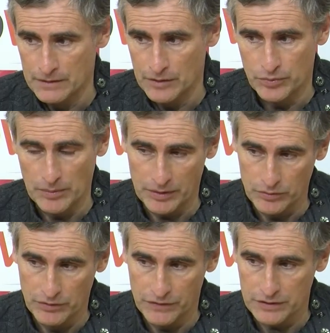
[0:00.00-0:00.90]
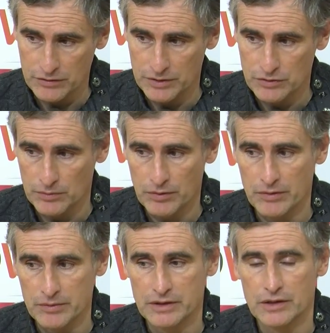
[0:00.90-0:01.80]
Et puis après, oui, effectivement, sur la
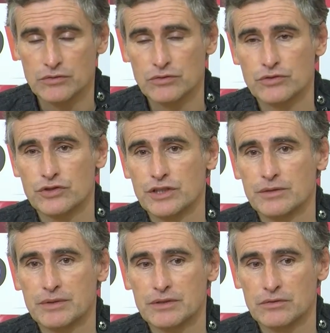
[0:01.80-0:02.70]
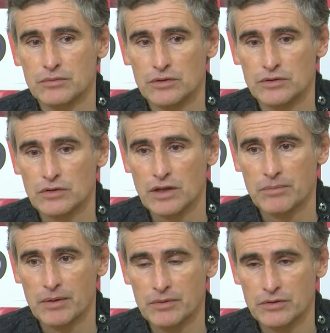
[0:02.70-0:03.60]
première mi-temps, ils nous ont gênés parce qu'ils bon, sont
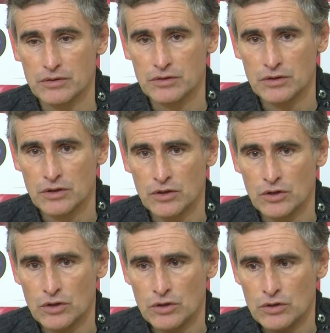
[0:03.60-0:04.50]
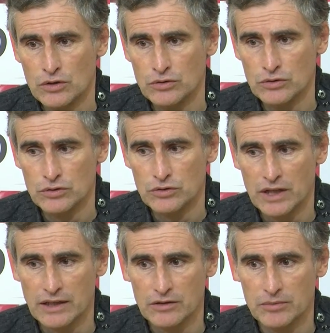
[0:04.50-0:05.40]
capables de,
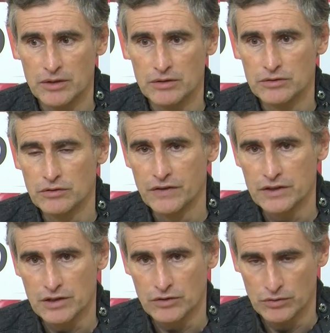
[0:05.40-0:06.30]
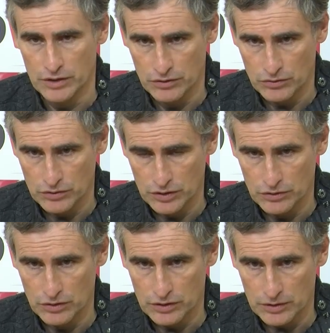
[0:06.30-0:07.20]
garder le ballon, de faire circuler d'un côté et
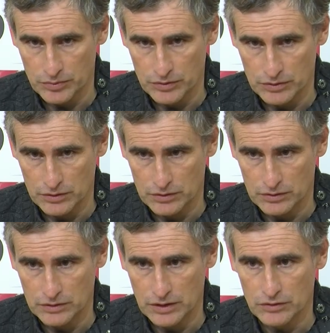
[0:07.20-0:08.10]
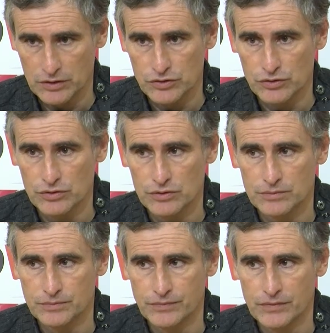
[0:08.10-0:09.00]
de l'autre et puis d'être dangereux.
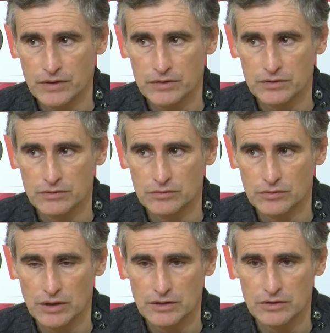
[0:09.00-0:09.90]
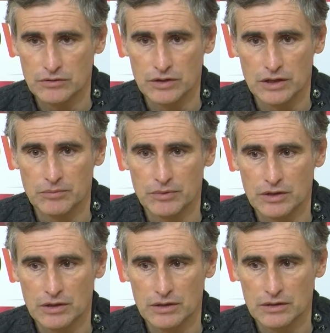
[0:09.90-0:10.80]
C'est une équipe euh,
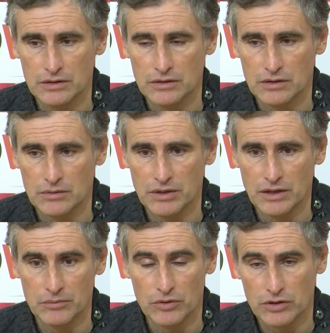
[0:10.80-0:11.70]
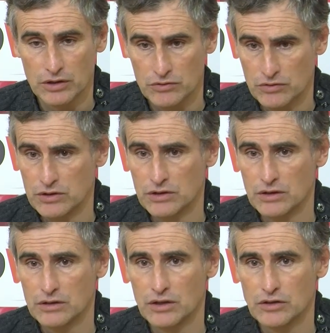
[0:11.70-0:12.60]
qui est, bien en bloc, qui réussit
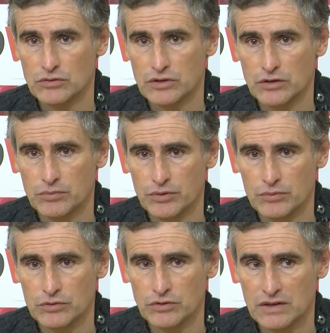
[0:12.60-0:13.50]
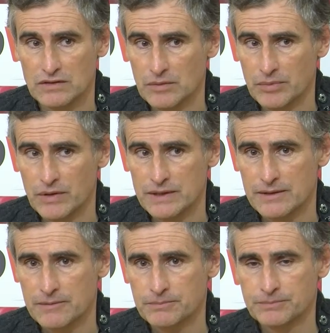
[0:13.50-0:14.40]
des, des résultats depuis un bout de temps, c'est pas le hasard.